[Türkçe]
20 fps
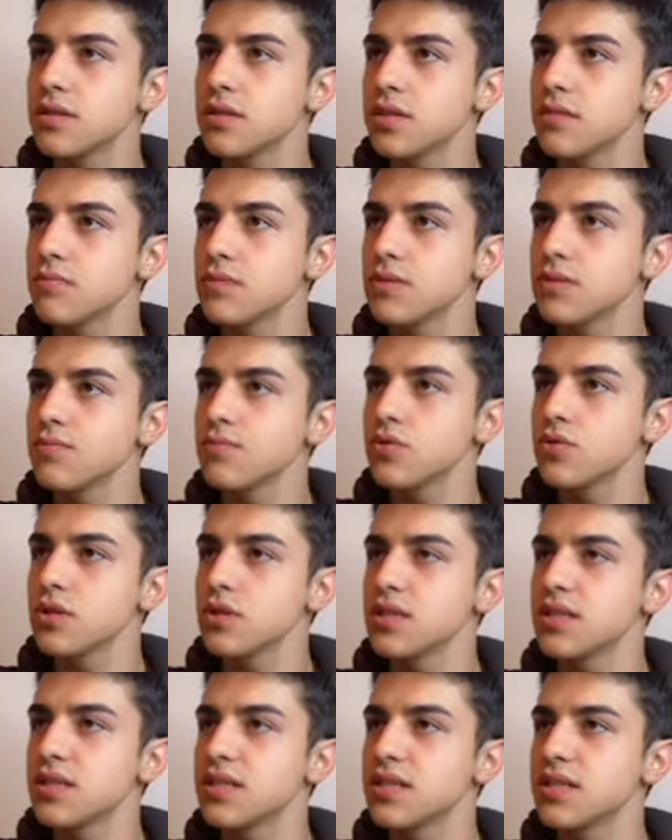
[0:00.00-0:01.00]
Kızlarım yapmış
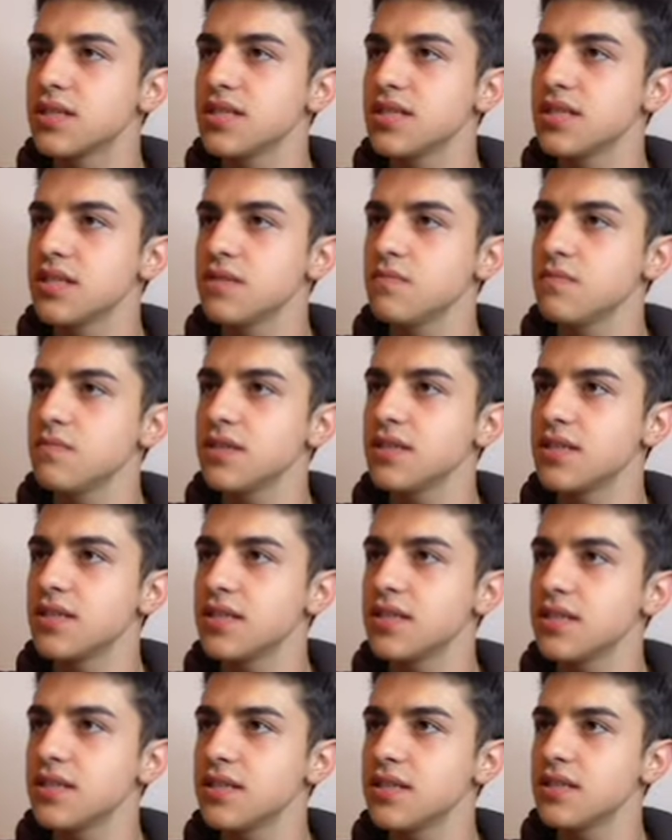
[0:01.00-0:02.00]
lan. Isırsana lan bir tane.
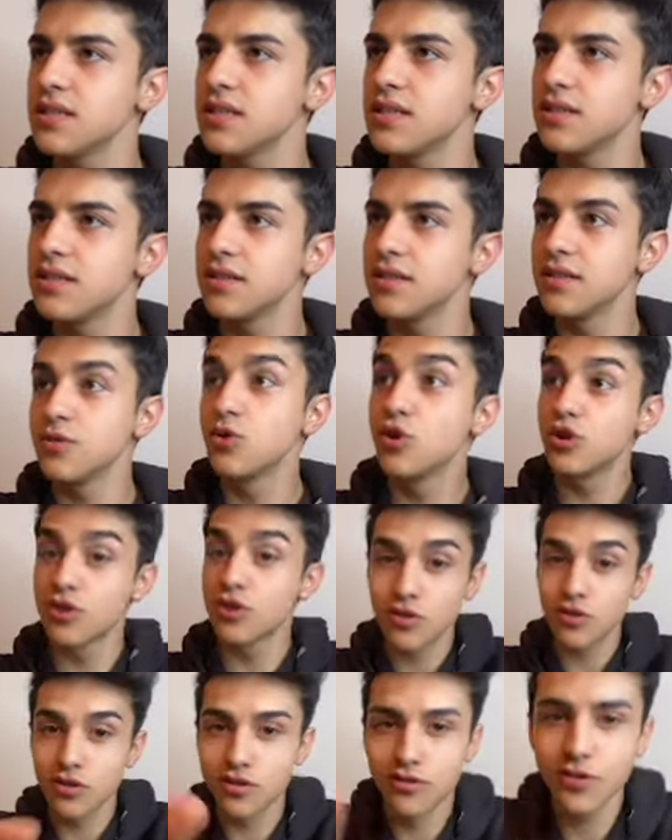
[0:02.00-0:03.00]

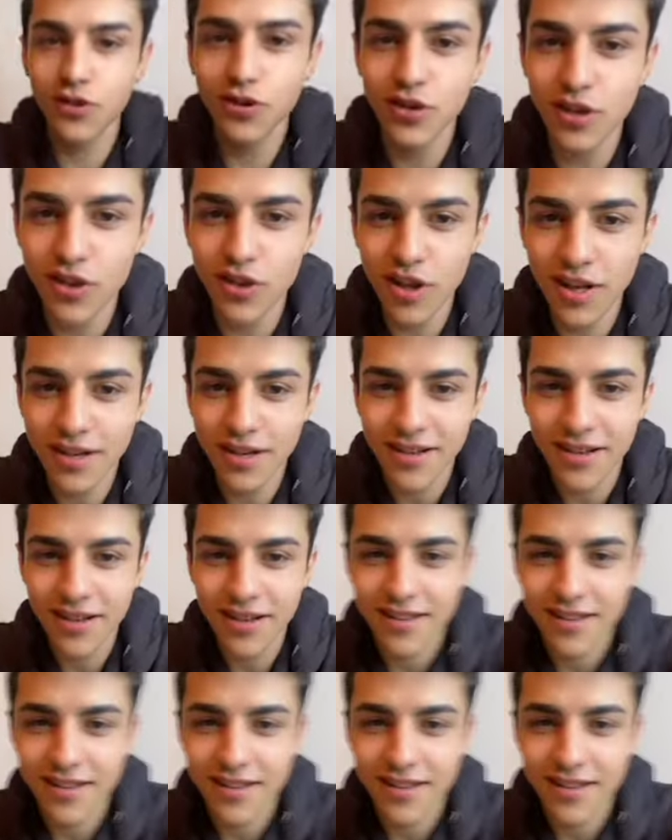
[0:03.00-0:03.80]
Dur dur dur dur dur.